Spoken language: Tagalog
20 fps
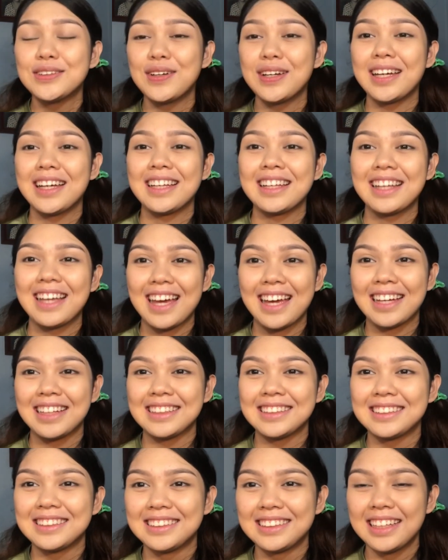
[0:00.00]
so, ayan
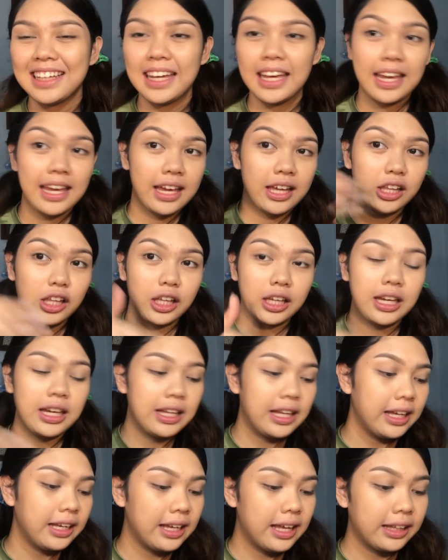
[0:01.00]
guys. Yan ang
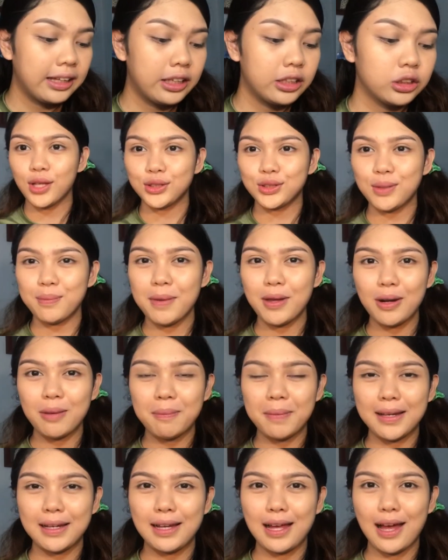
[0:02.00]
kilay natin. So,
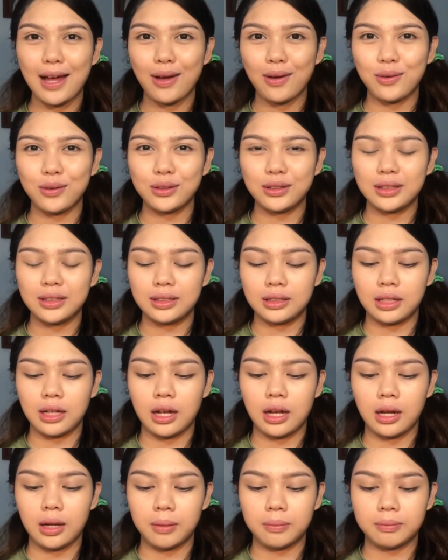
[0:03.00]
meron pala akong
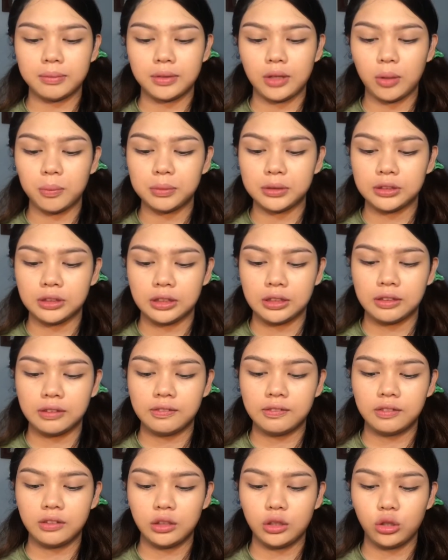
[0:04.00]
um,
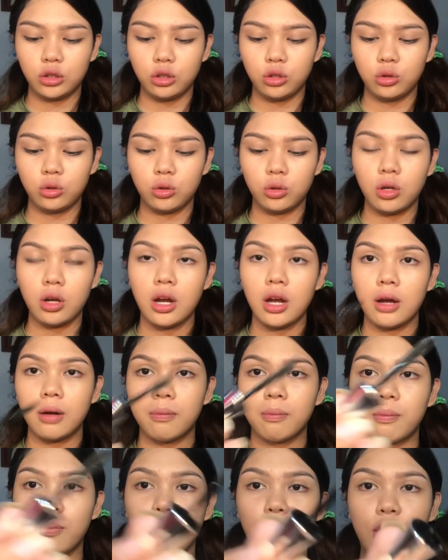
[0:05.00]
observe. Yun yung
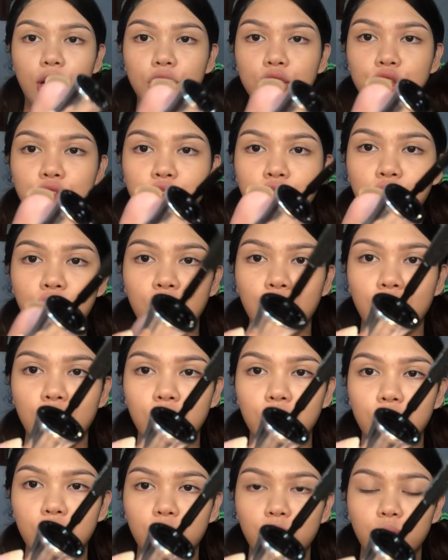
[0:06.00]
brush
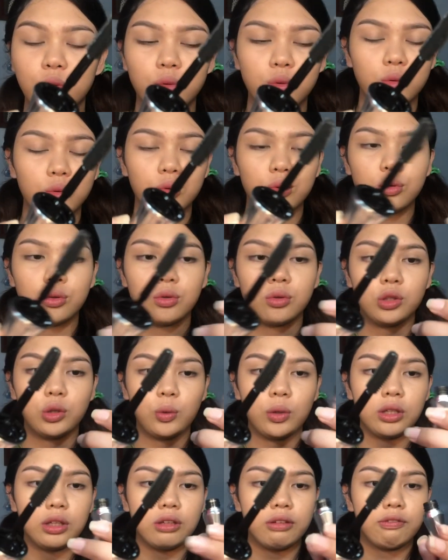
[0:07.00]
nung
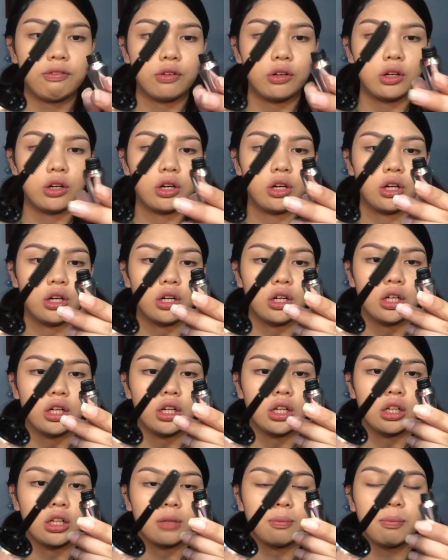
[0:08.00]
24
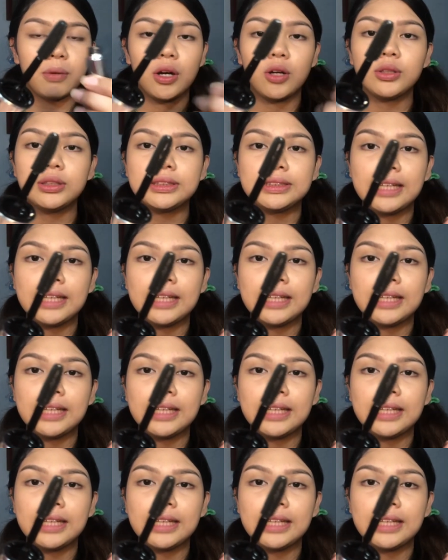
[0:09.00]
hour brow